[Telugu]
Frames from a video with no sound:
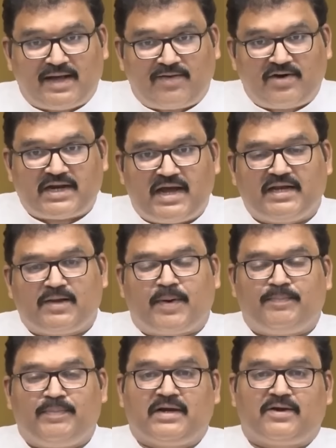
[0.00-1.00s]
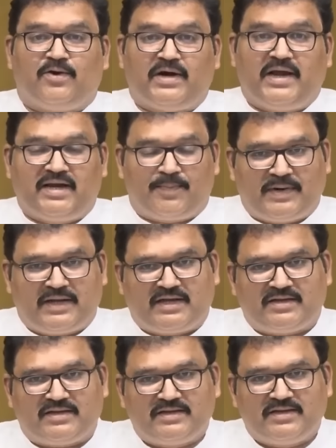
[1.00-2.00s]
అది అవటానికి పబ్లిక్ రోడ్
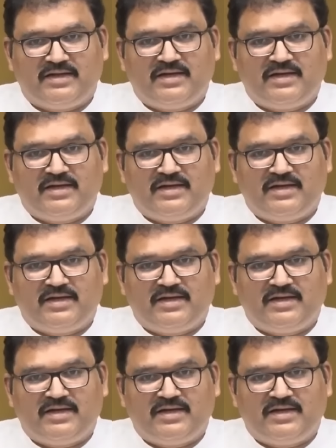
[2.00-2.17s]
అయినప్పటికీ